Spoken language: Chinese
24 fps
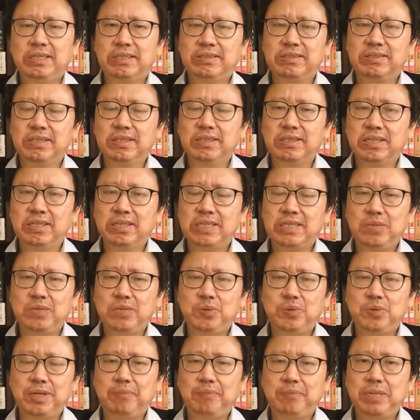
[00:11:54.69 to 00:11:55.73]
设特勤
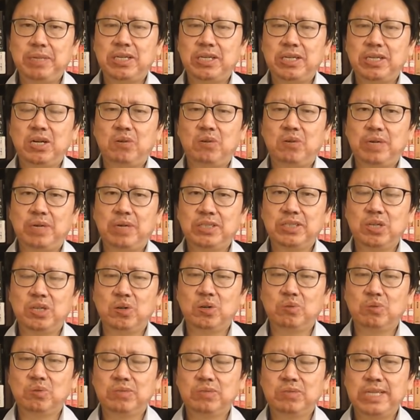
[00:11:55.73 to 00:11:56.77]
局，并且要王小
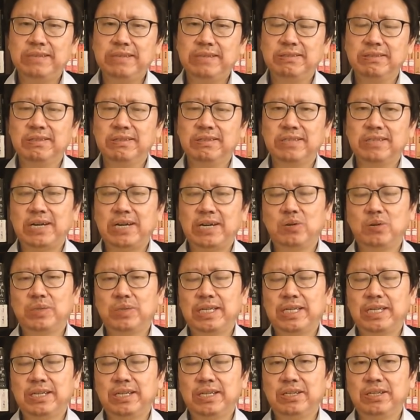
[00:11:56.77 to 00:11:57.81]
红监视党和国
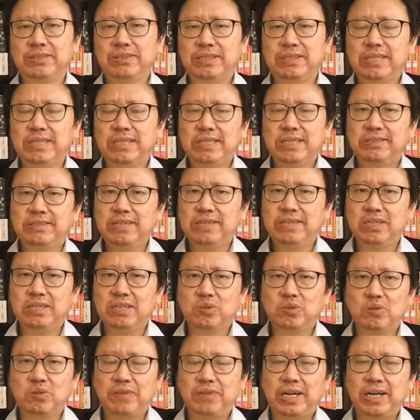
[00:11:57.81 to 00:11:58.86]
家领导人，这个
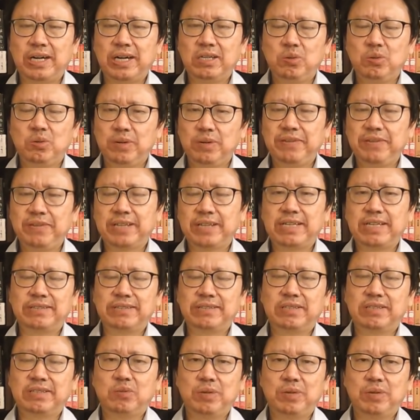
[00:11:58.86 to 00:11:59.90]
做法违反了党
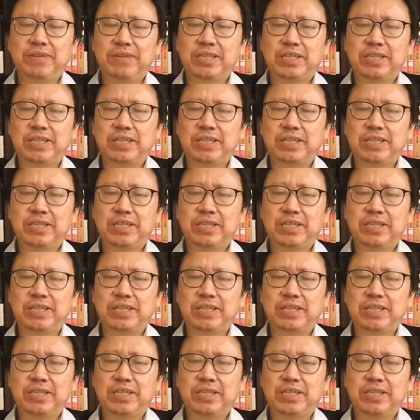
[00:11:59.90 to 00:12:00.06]
章，违反了